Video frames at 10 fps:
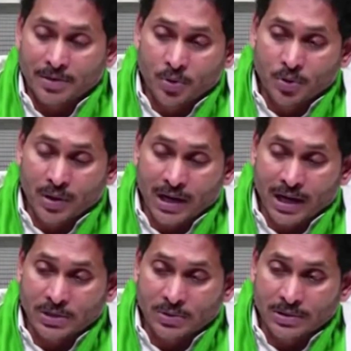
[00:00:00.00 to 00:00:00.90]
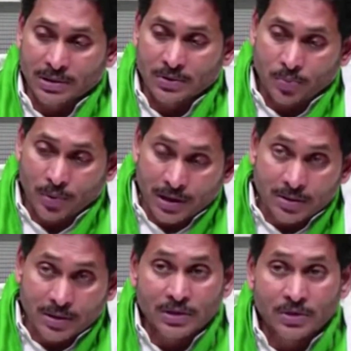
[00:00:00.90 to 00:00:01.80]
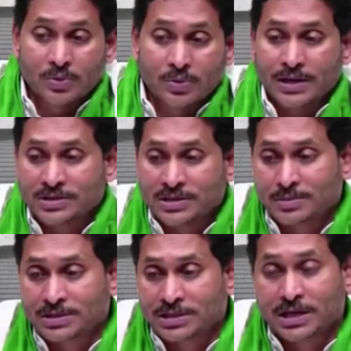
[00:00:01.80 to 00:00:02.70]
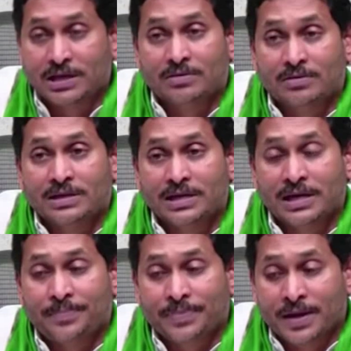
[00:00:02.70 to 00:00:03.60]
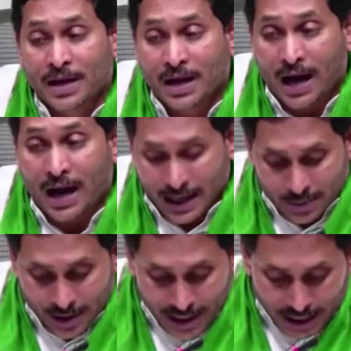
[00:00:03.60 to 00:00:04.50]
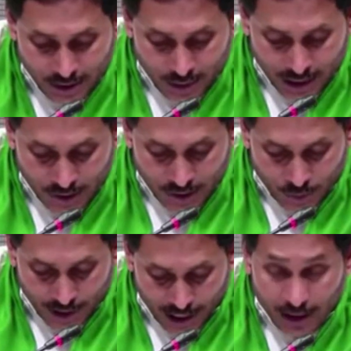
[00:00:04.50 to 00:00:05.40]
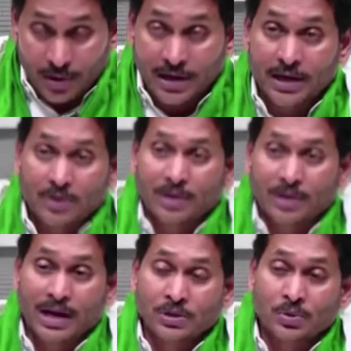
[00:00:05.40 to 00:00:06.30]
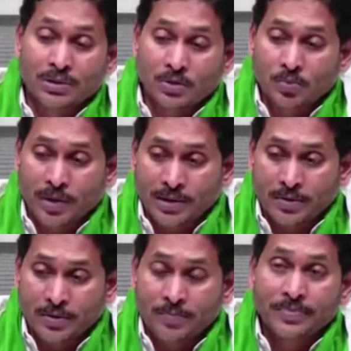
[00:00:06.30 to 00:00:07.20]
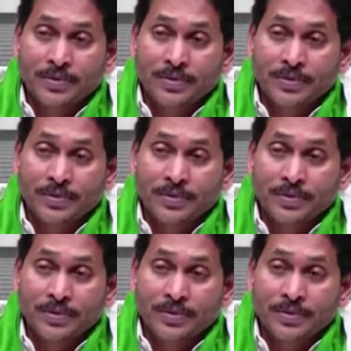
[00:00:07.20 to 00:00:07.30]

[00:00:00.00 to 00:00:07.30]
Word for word: పదమూడు వేల ఐదు వందల రూపాయలు ఇంటూ ఐదు సంవత్సరాల కింద అరవై ఏడు వేల రూపాయ అరవై ఏడు వేల ఐదు వందల రూపాయలు